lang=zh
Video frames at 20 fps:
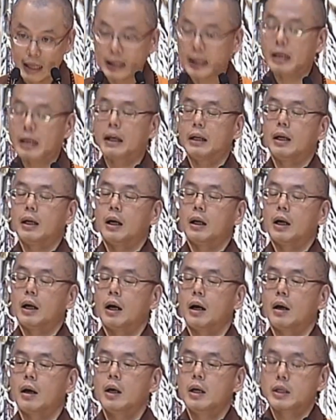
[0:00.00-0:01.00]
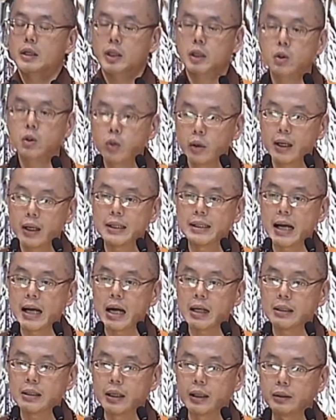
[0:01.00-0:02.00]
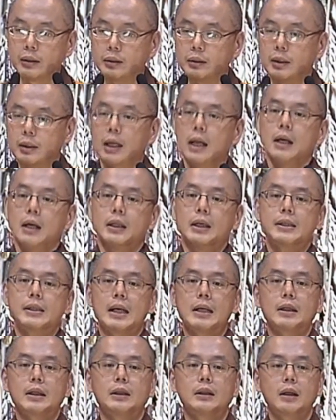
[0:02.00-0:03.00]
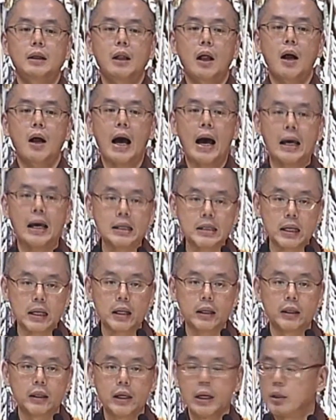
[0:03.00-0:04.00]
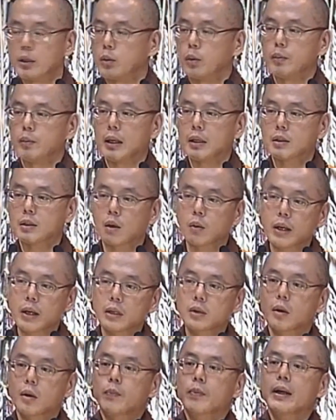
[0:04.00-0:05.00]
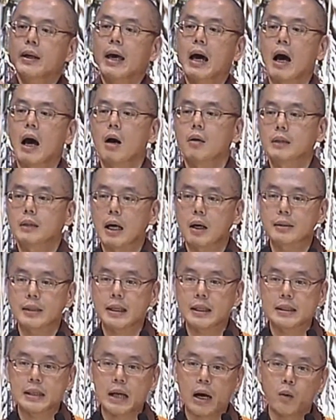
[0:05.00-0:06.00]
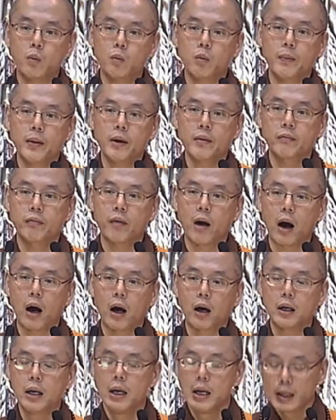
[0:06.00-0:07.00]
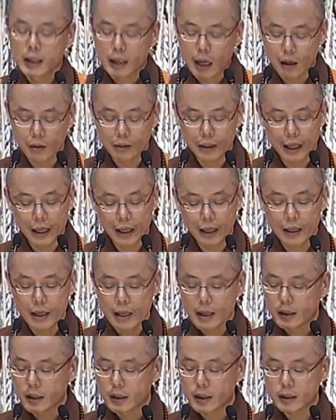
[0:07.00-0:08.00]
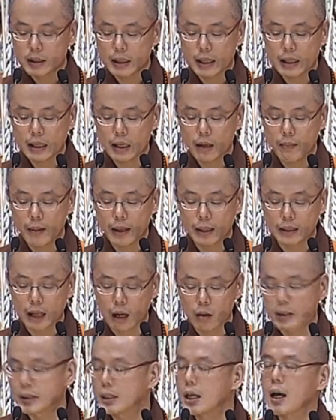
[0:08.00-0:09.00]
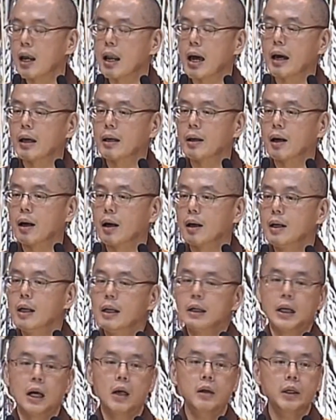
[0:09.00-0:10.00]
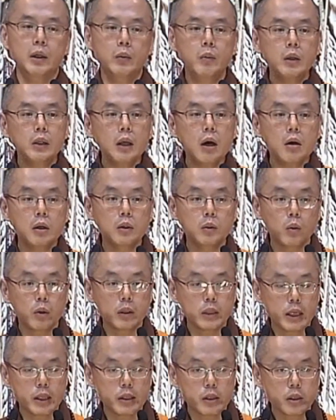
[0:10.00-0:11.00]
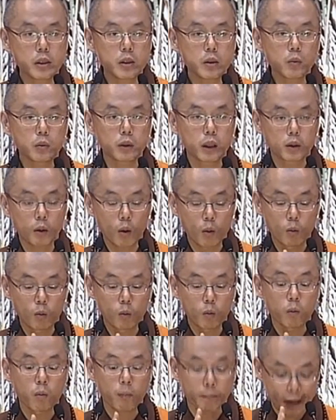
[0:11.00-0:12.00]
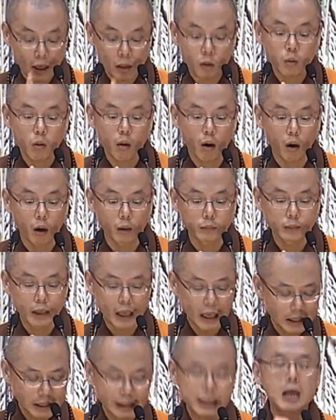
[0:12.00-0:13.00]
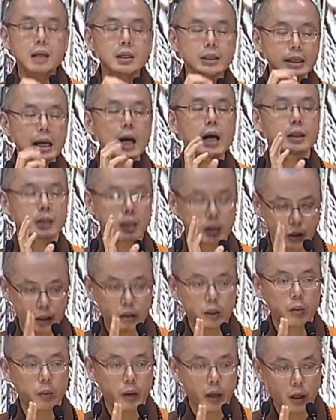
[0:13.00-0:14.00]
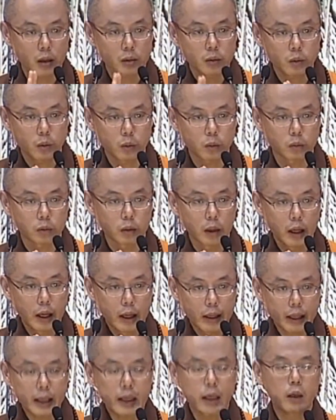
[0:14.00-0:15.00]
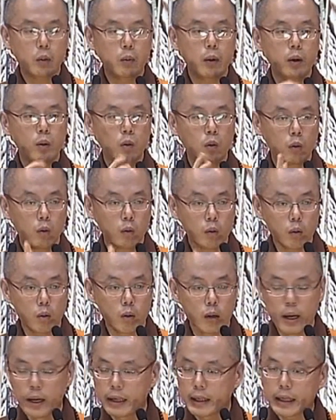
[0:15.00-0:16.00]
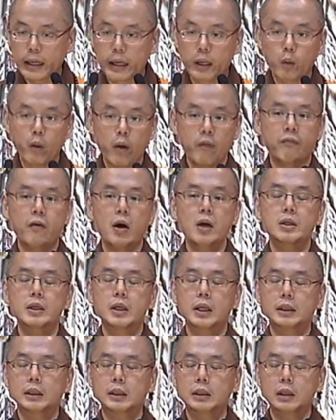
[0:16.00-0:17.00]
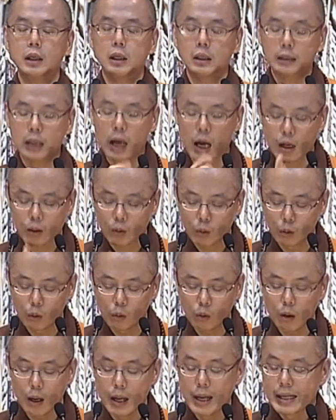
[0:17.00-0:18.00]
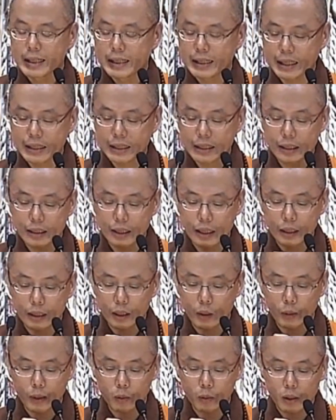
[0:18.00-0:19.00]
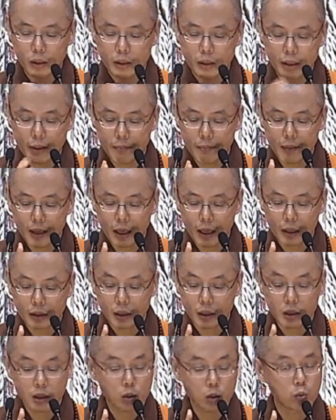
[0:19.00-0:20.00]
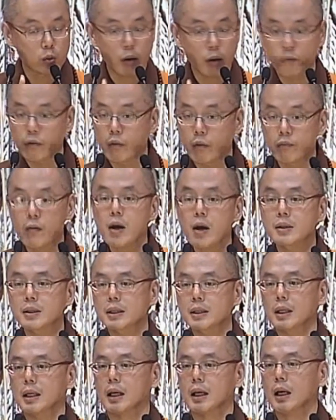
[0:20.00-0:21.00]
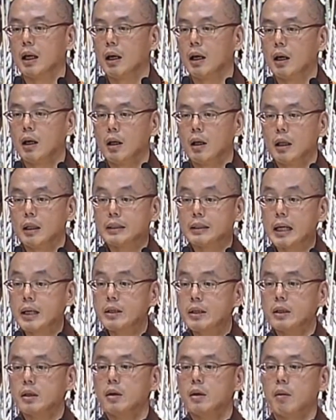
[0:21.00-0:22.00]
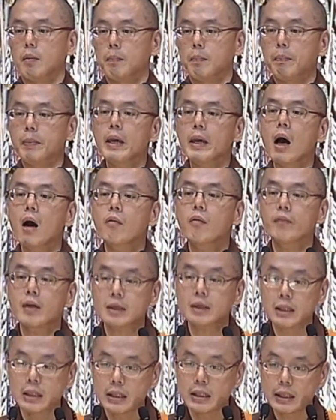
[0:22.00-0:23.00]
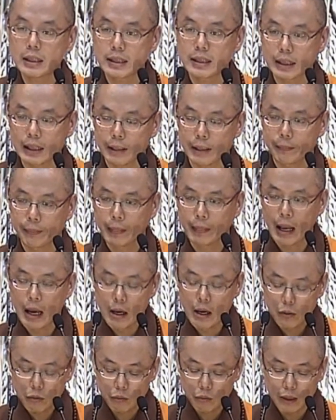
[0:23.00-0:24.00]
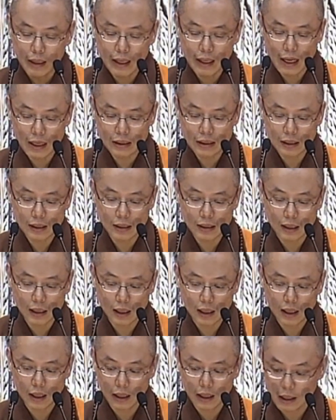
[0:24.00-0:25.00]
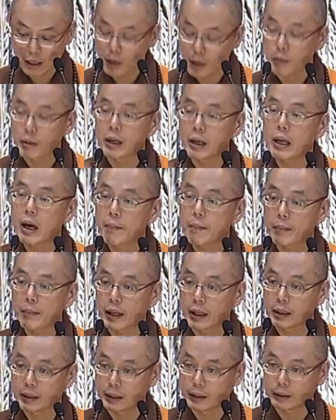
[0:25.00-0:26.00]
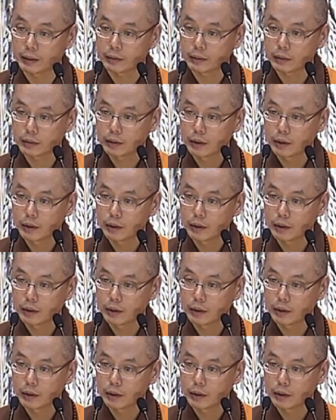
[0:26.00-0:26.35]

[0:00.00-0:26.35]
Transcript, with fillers: 你可能呢失去了家人，你家人得到癌症，对不对？走也走不了，然后在家护病房，然后呢，你的生意被倒下来了，然后你遇到很多人事物的痛苦。没错，当下你真的会很苦，也可能会哭，也可能会放声大哭，甚至呢，你会对生命甚至学佛放弃。但是不要放弃自己，原谅自己，也原谅别人。